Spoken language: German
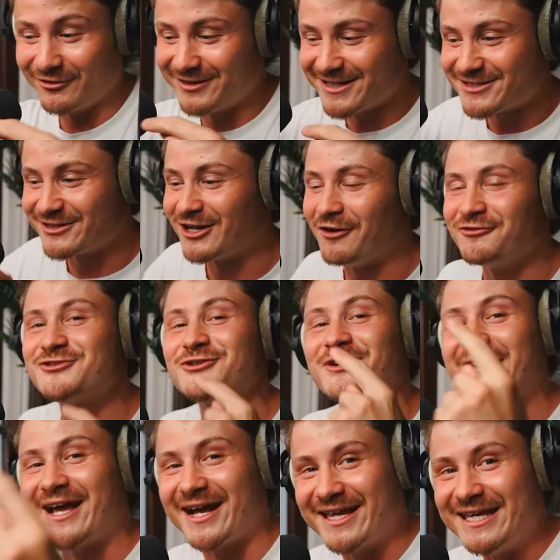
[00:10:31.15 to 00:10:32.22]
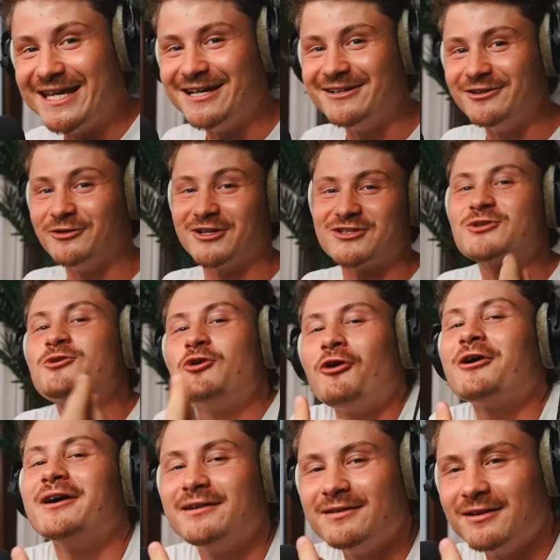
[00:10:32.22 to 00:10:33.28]
Und jetzt so darauf zu reagieren oder zu
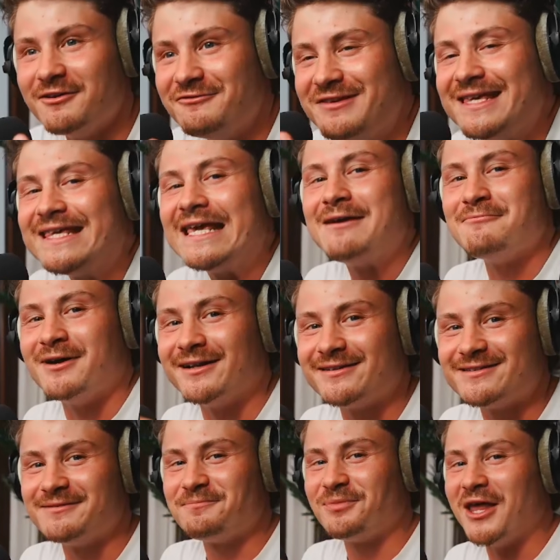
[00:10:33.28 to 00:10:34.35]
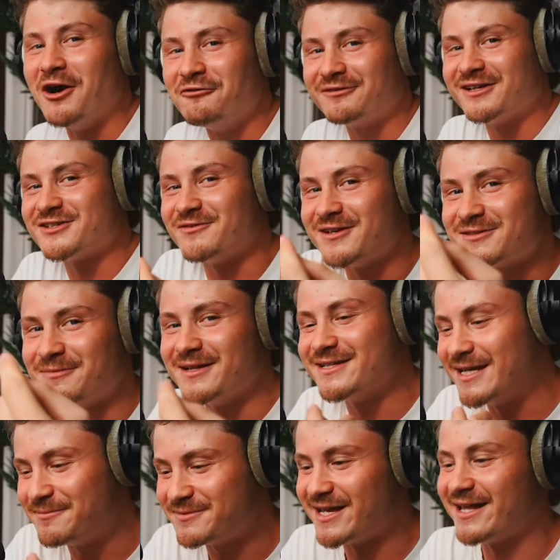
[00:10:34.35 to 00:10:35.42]
gucken, wie jemand auf das, was man
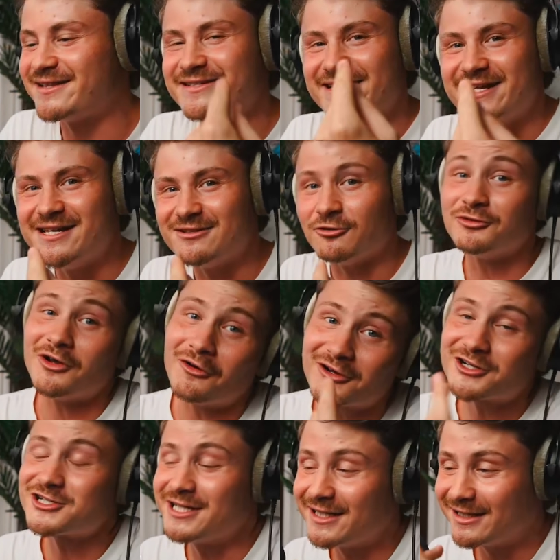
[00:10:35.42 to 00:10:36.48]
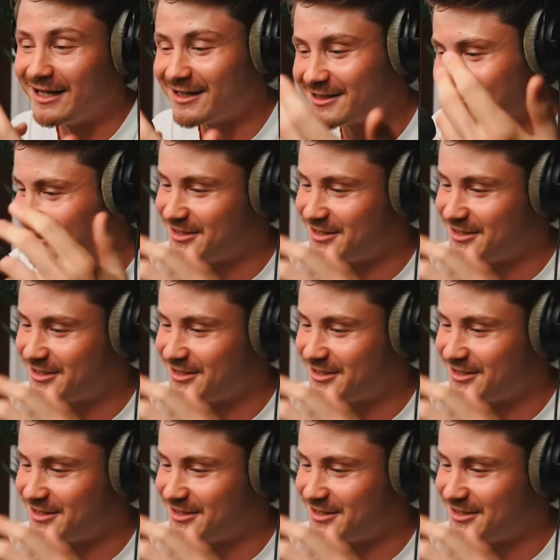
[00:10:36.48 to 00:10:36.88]
selbst erzählt und auch geschnitten hat,